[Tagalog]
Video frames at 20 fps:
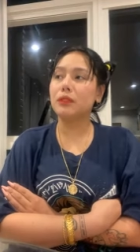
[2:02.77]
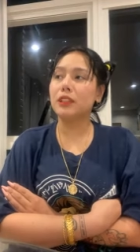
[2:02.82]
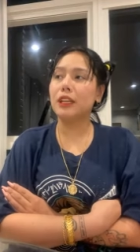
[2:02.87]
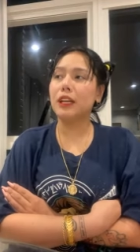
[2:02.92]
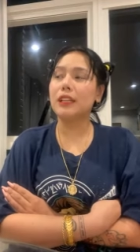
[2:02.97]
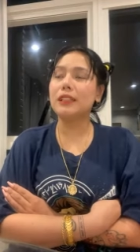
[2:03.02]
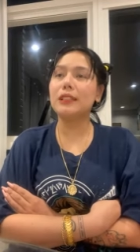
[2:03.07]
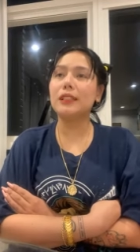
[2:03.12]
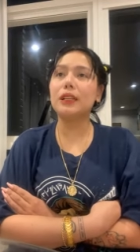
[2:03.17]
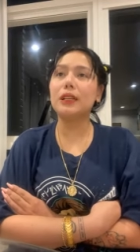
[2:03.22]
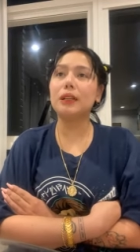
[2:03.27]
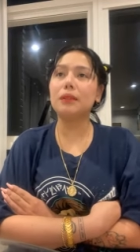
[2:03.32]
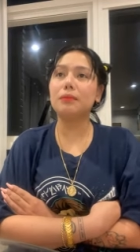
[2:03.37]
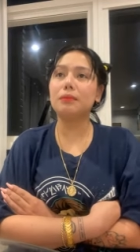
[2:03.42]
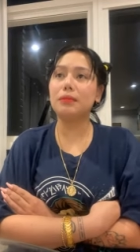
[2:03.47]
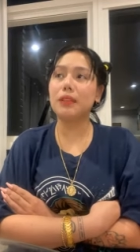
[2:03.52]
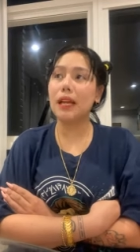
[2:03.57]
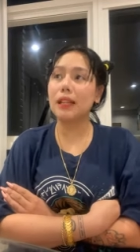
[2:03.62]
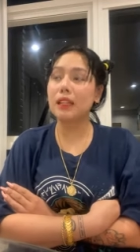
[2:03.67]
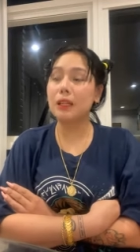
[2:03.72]
Kasi,
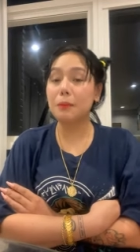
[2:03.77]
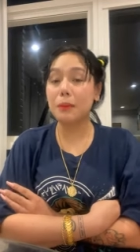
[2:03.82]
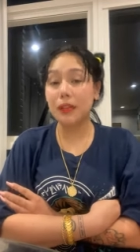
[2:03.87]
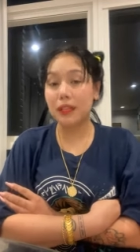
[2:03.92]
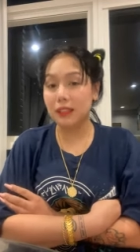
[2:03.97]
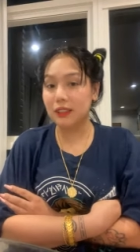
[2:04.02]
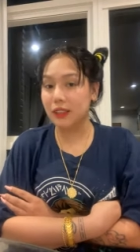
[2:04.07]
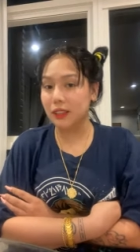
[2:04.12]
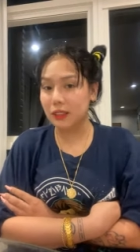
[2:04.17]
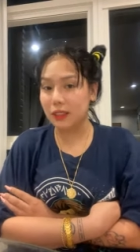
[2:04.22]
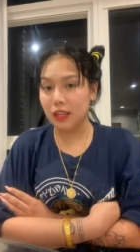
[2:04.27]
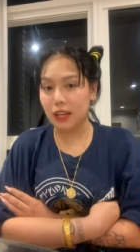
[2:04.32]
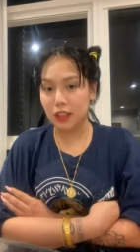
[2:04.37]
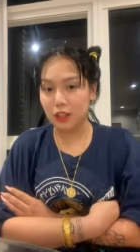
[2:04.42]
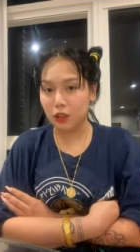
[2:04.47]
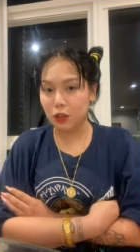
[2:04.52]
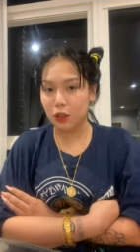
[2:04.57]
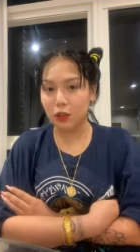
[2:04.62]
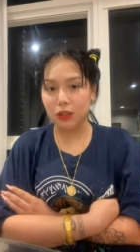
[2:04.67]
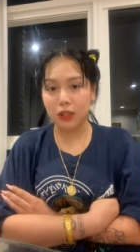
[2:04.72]
dati may intindihan
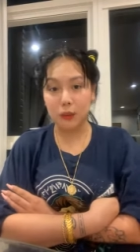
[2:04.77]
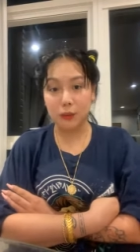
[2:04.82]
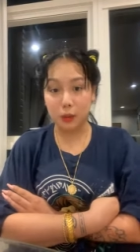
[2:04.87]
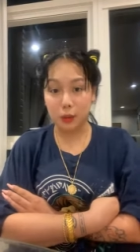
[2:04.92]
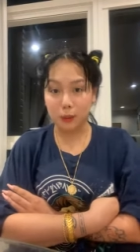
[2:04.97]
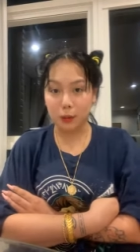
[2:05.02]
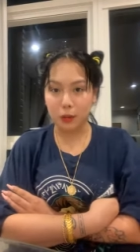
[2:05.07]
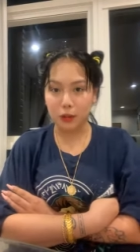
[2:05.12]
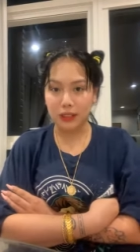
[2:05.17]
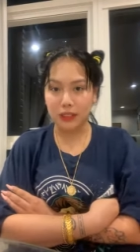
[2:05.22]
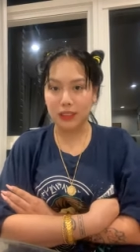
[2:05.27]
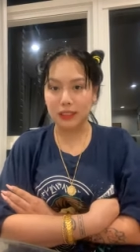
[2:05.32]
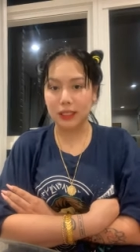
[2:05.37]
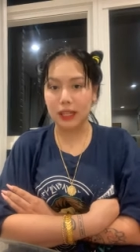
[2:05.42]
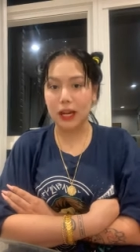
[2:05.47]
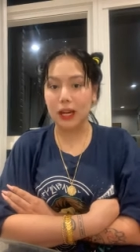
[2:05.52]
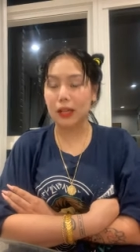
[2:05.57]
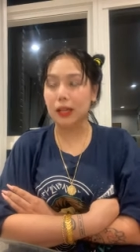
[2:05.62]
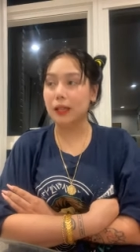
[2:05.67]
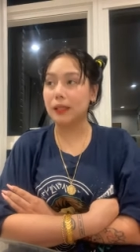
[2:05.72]
ko kung nag-propose ka
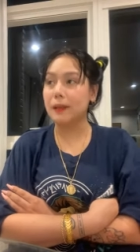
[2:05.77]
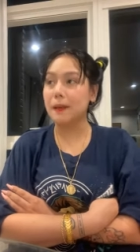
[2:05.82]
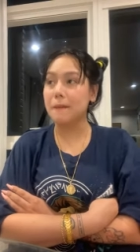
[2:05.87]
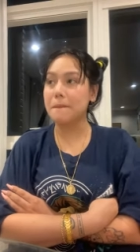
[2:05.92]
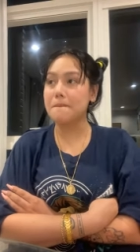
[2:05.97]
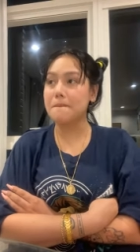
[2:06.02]
sa akin.